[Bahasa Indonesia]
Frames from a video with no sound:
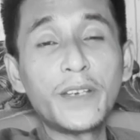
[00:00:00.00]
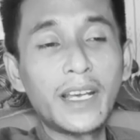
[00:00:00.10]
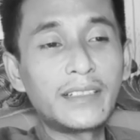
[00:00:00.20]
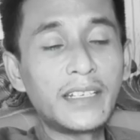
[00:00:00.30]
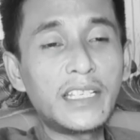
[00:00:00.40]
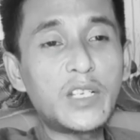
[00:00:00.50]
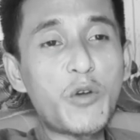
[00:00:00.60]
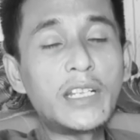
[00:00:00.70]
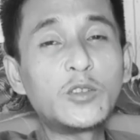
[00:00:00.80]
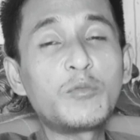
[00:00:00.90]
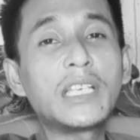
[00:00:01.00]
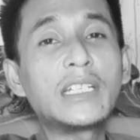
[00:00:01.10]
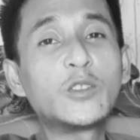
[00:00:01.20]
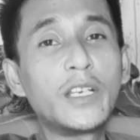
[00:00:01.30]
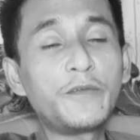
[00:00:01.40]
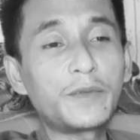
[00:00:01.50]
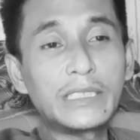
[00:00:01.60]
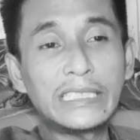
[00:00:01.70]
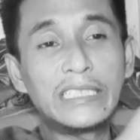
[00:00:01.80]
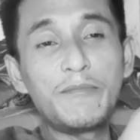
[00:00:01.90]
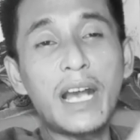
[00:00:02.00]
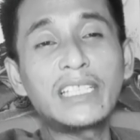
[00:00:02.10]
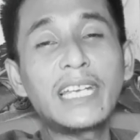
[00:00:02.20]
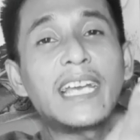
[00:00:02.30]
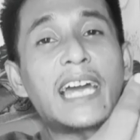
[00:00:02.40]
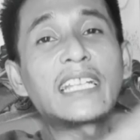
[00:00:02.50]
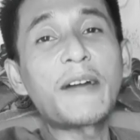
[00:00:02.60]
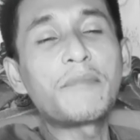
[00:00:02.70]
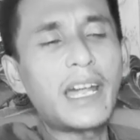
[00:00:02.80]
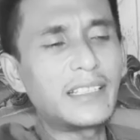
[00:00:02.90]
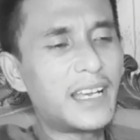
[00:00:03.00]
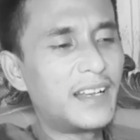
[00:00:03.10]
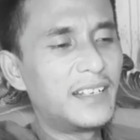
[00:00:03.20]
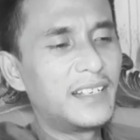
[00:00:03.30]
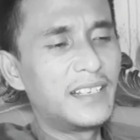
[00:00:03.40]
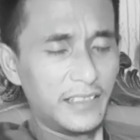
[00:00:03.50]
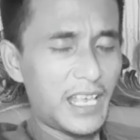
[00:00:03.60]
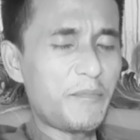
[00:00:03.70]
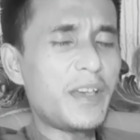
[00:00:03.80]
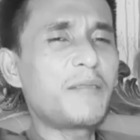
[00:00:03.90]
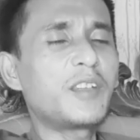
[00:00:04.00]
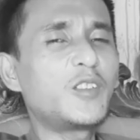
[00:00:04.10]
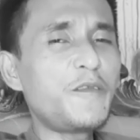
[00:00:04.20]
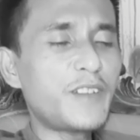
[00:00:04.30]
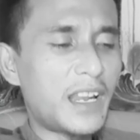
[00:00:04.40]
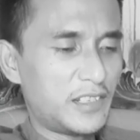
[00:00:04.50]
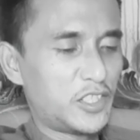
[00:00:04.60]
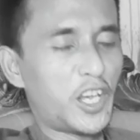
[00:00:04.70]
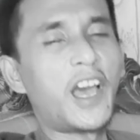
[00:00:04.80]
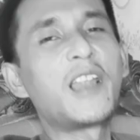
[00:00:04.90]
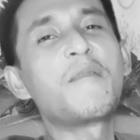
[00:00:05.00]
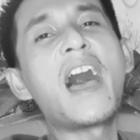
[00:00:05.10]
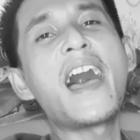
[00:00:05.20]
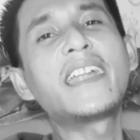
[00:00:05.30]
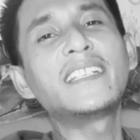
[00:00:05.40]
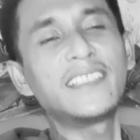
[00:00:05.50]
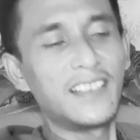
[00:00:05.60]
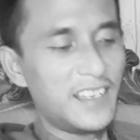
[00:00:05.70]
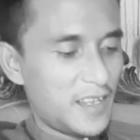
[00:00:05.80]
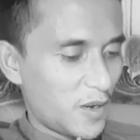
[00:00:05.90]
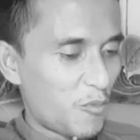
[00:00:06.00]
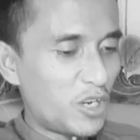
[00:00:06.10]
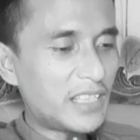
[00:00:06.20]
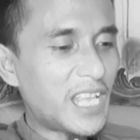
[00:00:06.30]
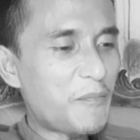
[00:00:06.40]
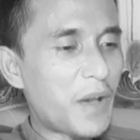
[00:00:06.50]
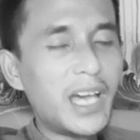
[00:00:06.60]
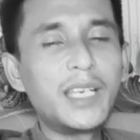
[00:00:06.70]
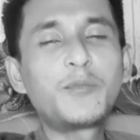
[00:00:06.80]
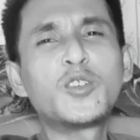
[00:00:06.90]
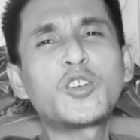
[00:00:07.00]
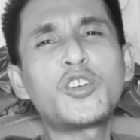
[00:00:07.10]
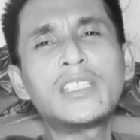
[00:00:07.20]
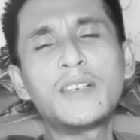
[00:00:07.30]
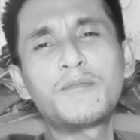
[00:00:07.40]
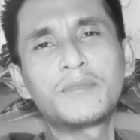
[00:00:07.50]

Ya. Jadi riwayat itu menjadi doif di bagian yang ada tambahannya. Siapa yang mendoifkan? Syekh Al-Bani. Kemudian siapa? Ibnul Qayyim.